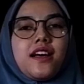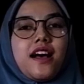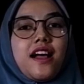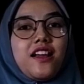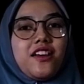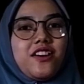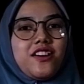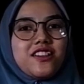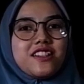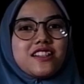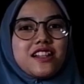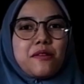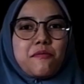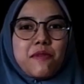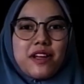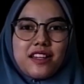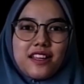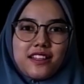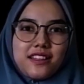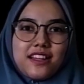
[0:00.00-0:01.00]
Halo,
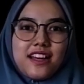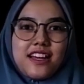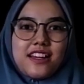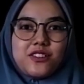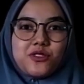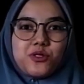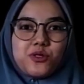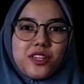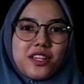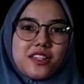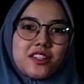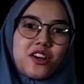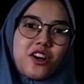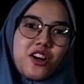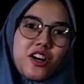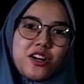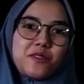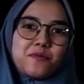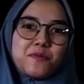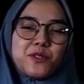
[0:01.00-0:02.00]
selamat datang di
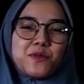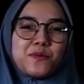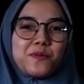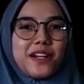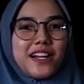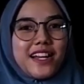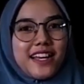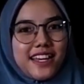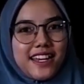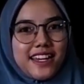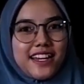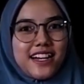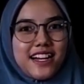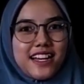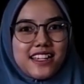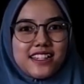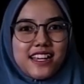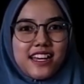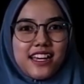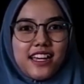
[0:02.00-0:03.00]
Suksescom. Jumpa lagi
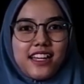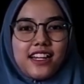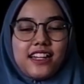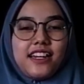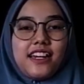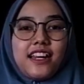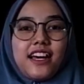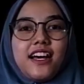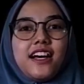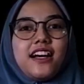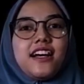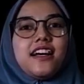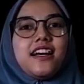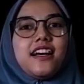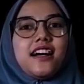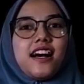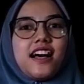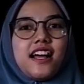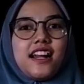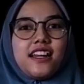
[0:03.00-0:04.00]
dengan saya Elina.
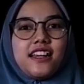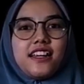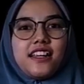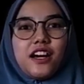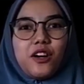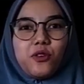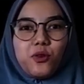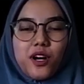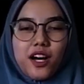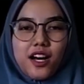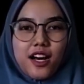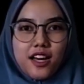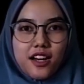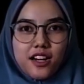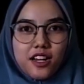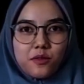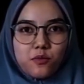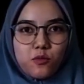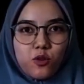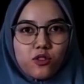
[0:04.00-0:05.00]
Kali ini aku
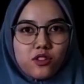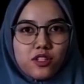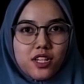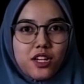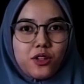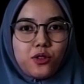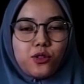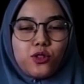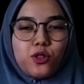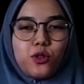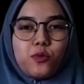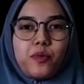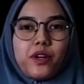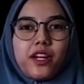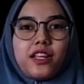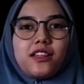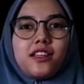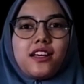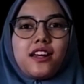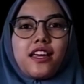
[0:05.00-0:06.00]
akan unboxing untuk
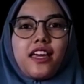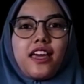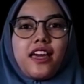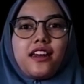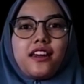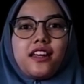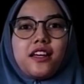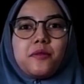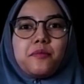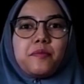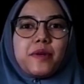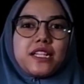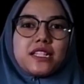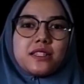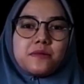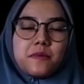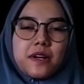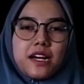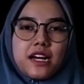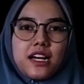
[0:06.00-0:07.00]
printer Canon
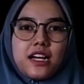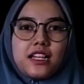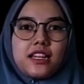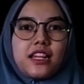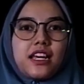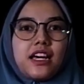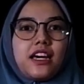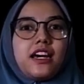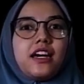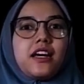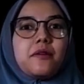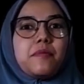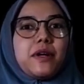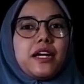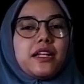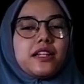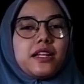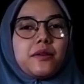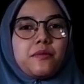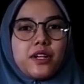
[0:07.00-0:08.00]
Pixma
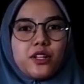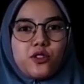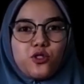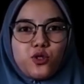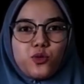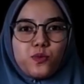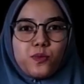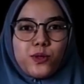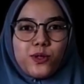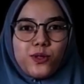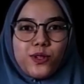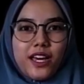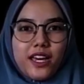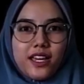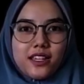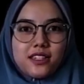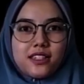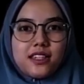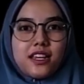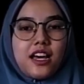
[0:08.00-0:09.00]

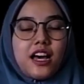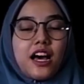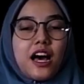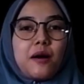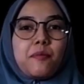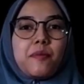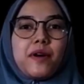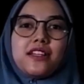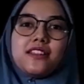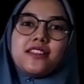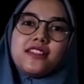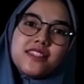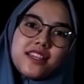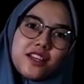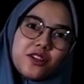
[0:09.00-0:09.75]
TR4570S. Apa